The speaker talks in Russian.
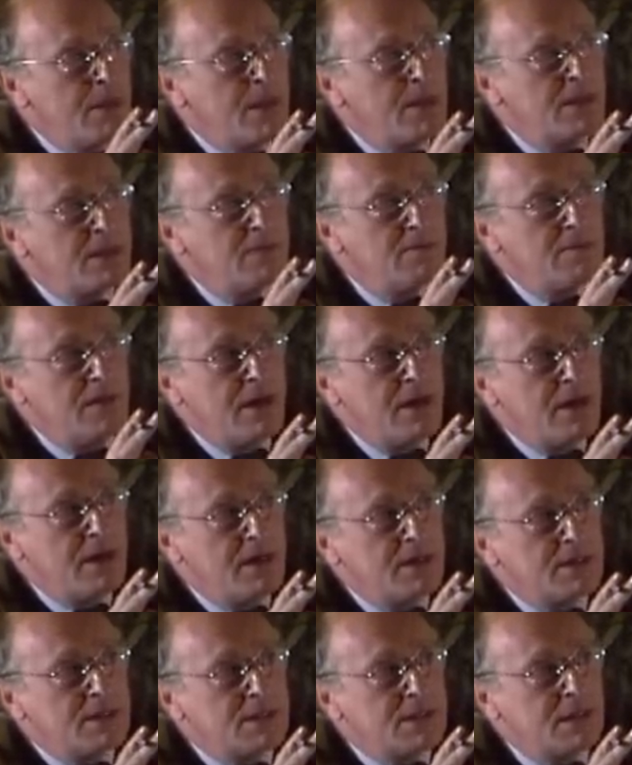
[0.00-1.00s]

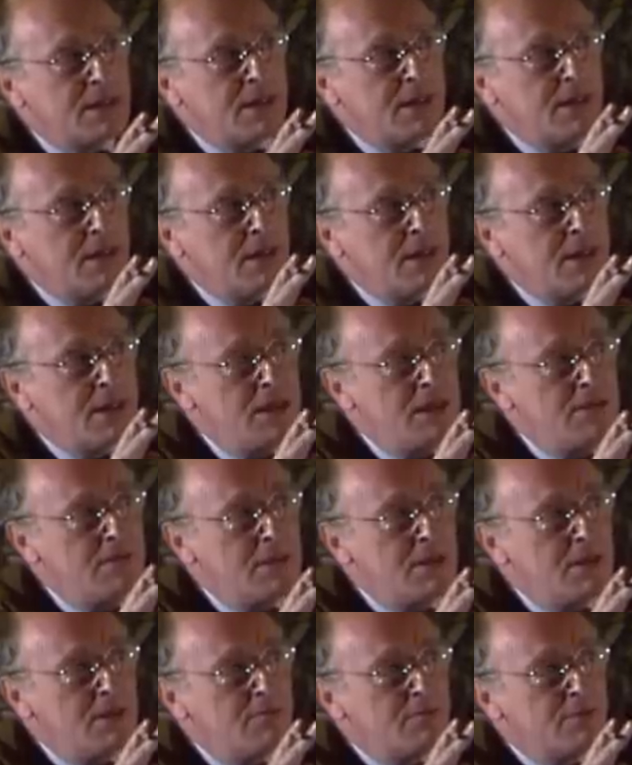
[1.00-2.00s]
является
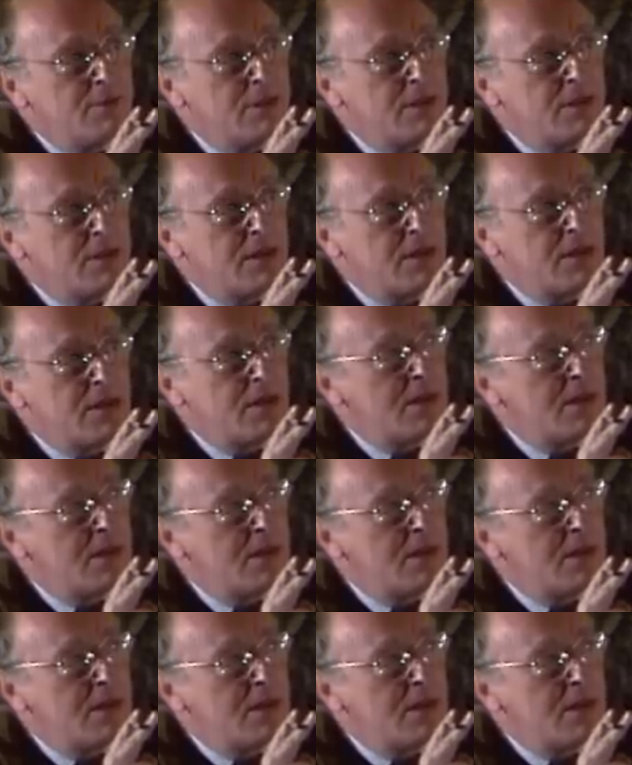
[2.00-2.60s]
именно вот, это,